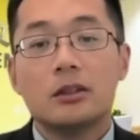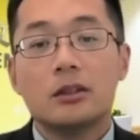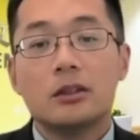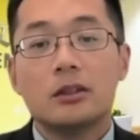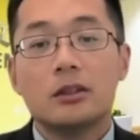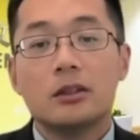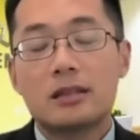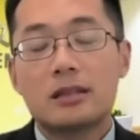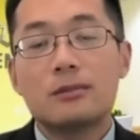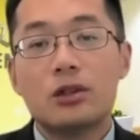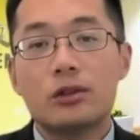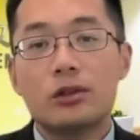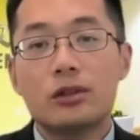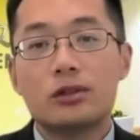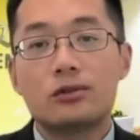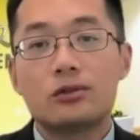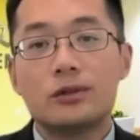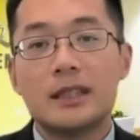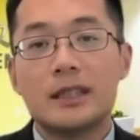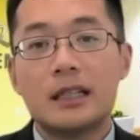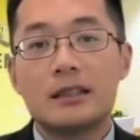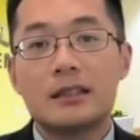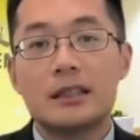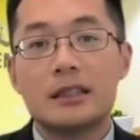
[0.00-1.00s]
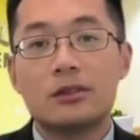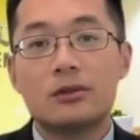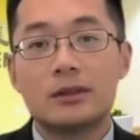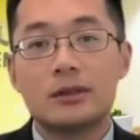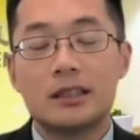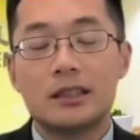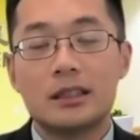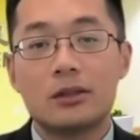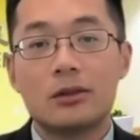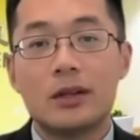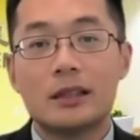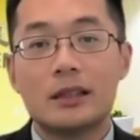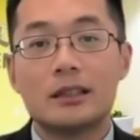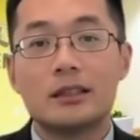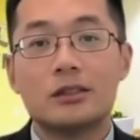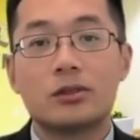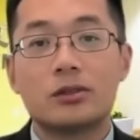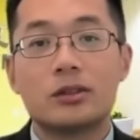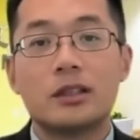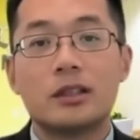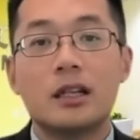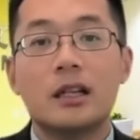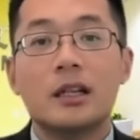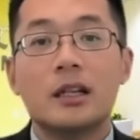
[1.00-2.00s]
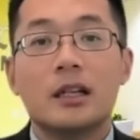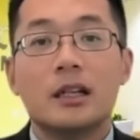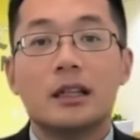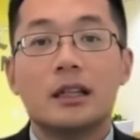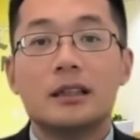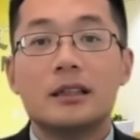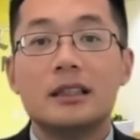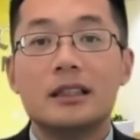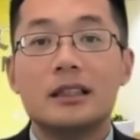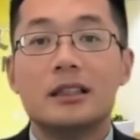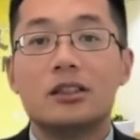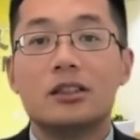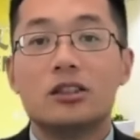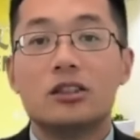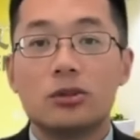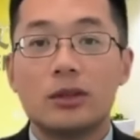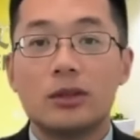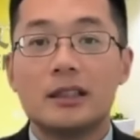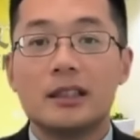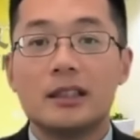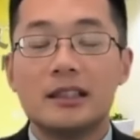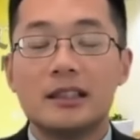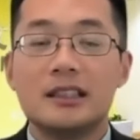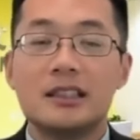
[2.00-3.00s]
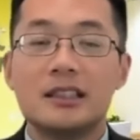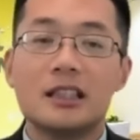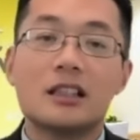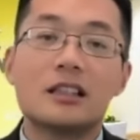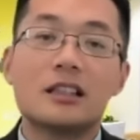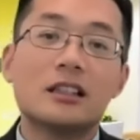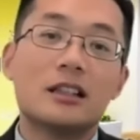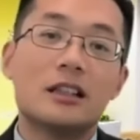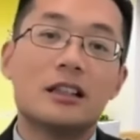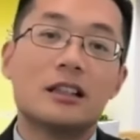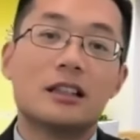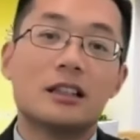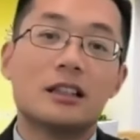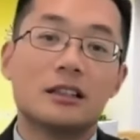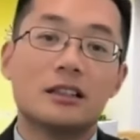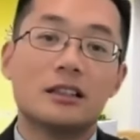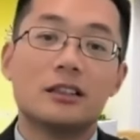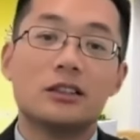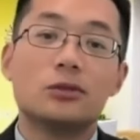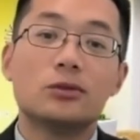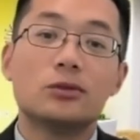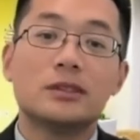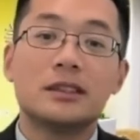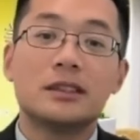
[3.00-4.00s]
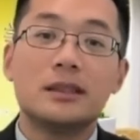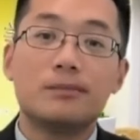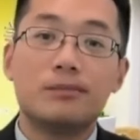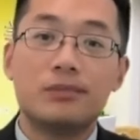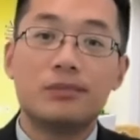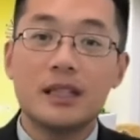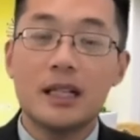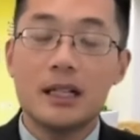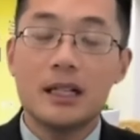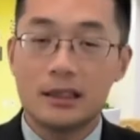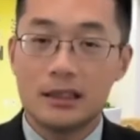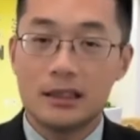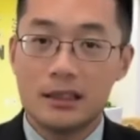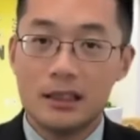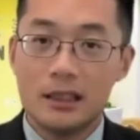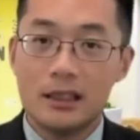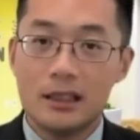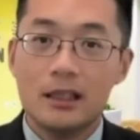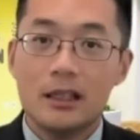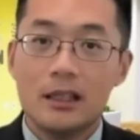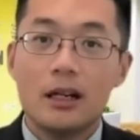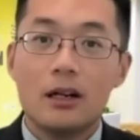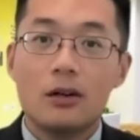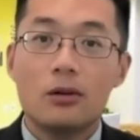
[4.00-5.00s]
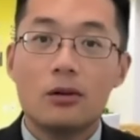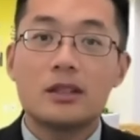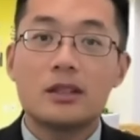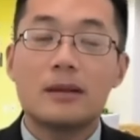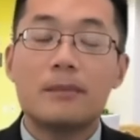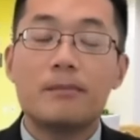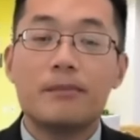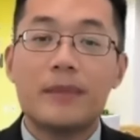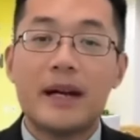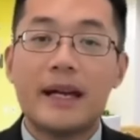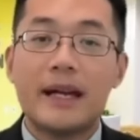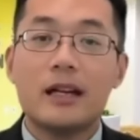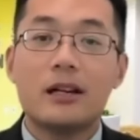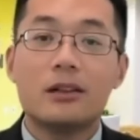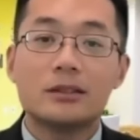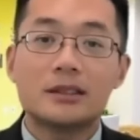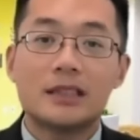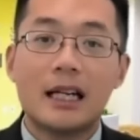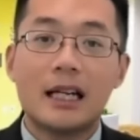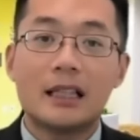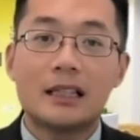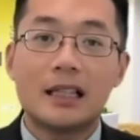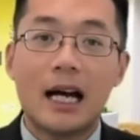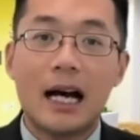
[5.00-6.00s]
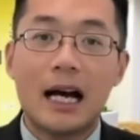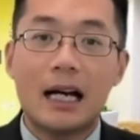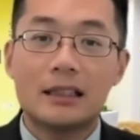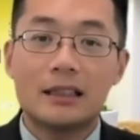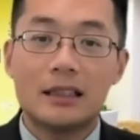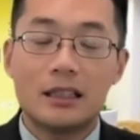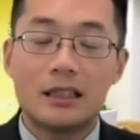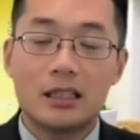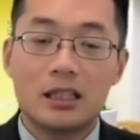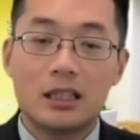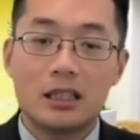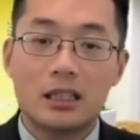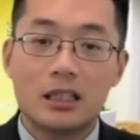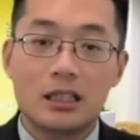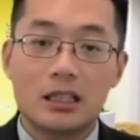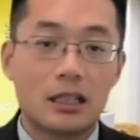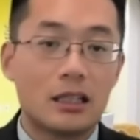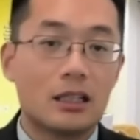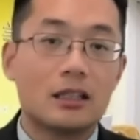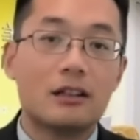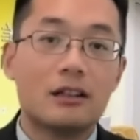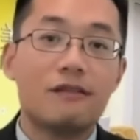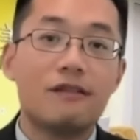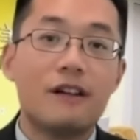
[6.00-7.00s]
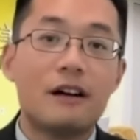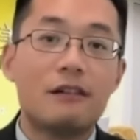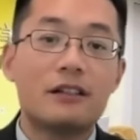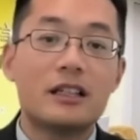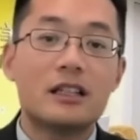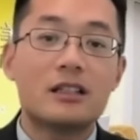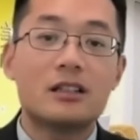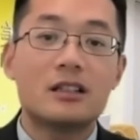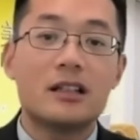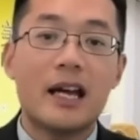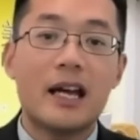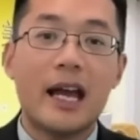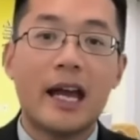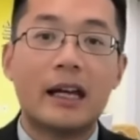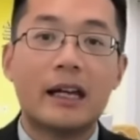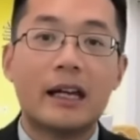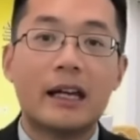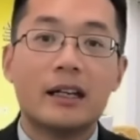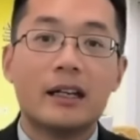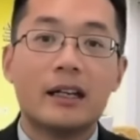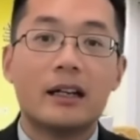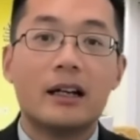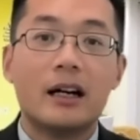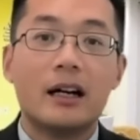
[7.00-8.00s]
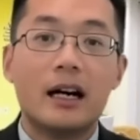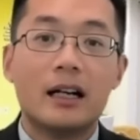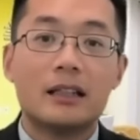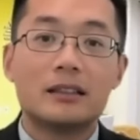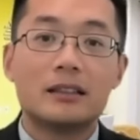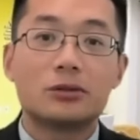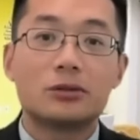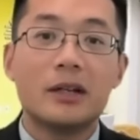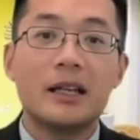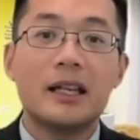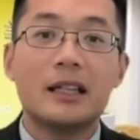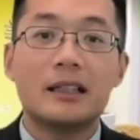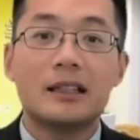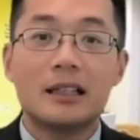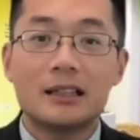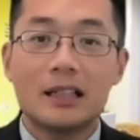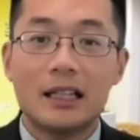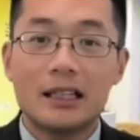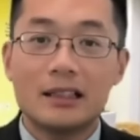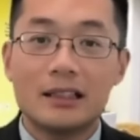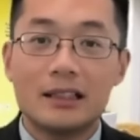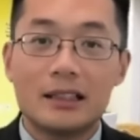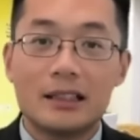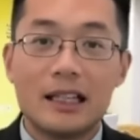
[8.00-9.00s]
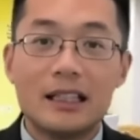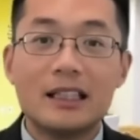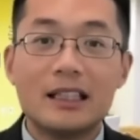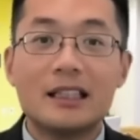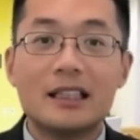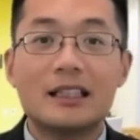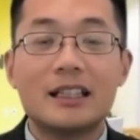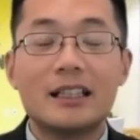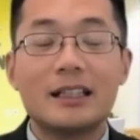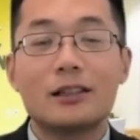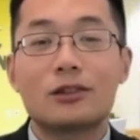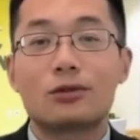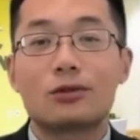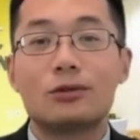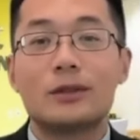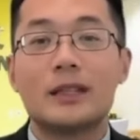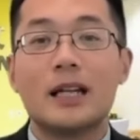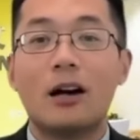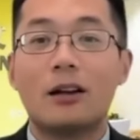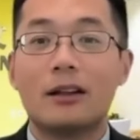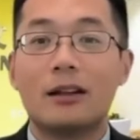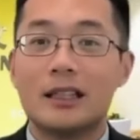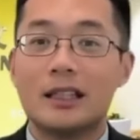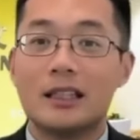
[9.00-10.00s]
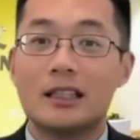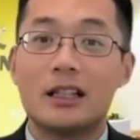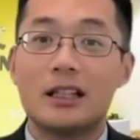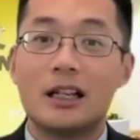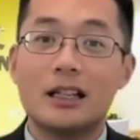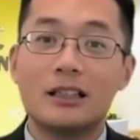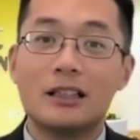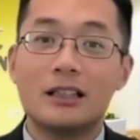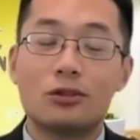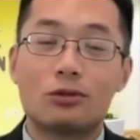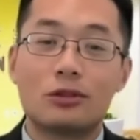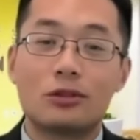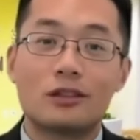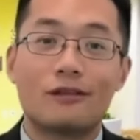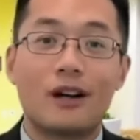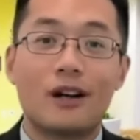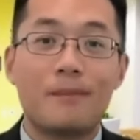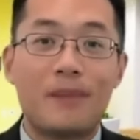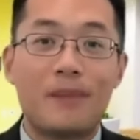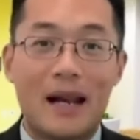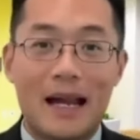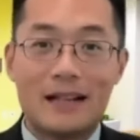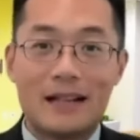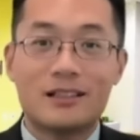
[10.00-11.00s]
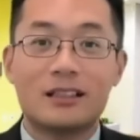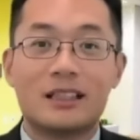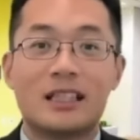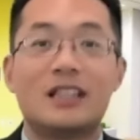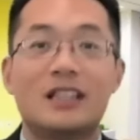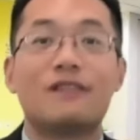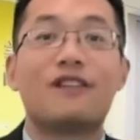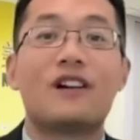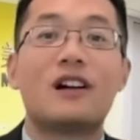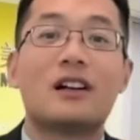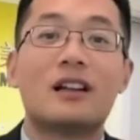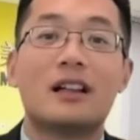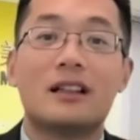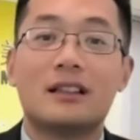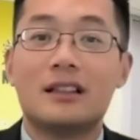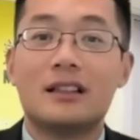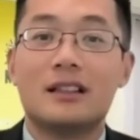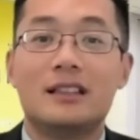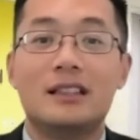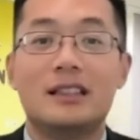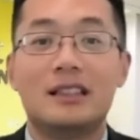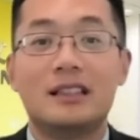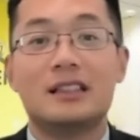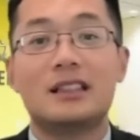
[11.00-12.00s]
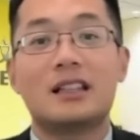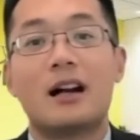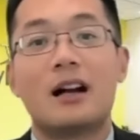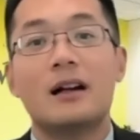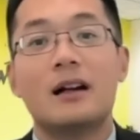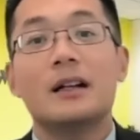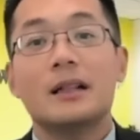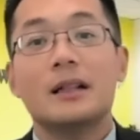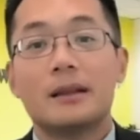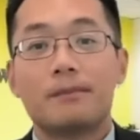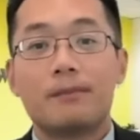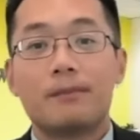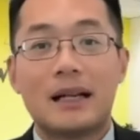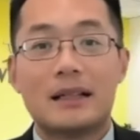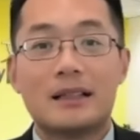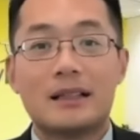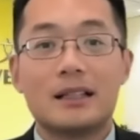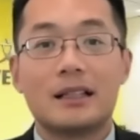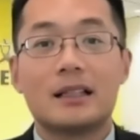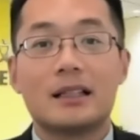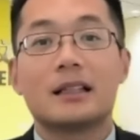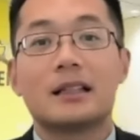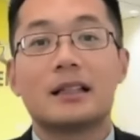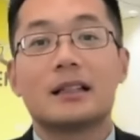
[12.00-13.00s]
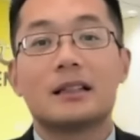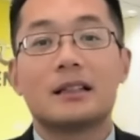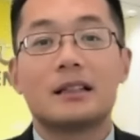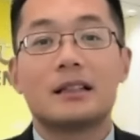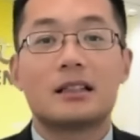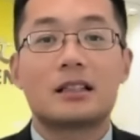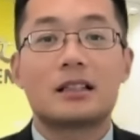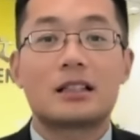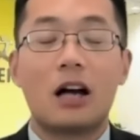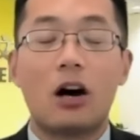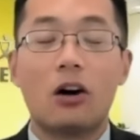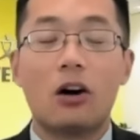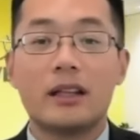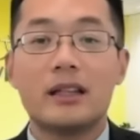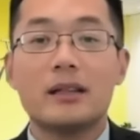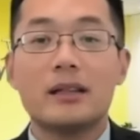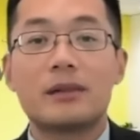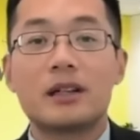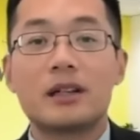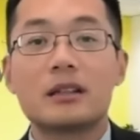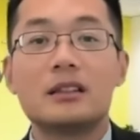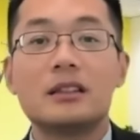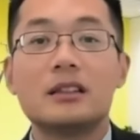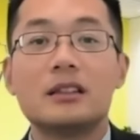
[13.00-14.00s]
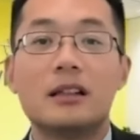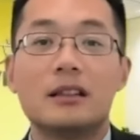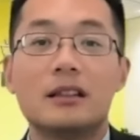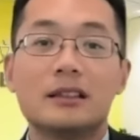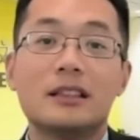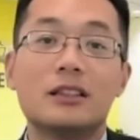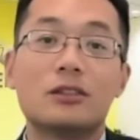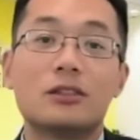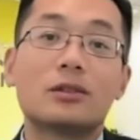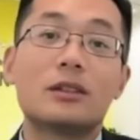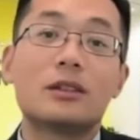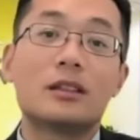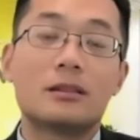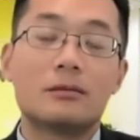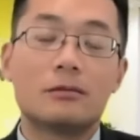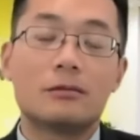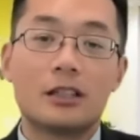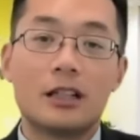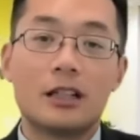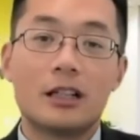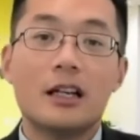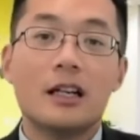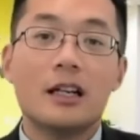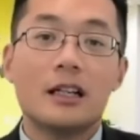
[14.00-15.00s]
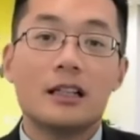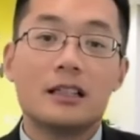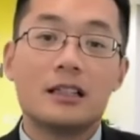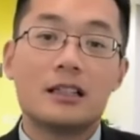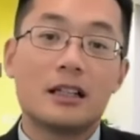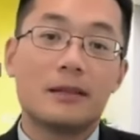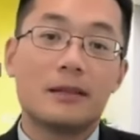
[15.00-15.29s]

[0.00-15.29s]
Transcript: 那为什么会出现这种情况呢？就是你学的一些课可能 UC 不认可，或者没有在它的审核范围之内。对啊，所以呢，它给你剔除掉了。你得了九十分，本来是提分的，那你一下把这少了一门课，你说是不是？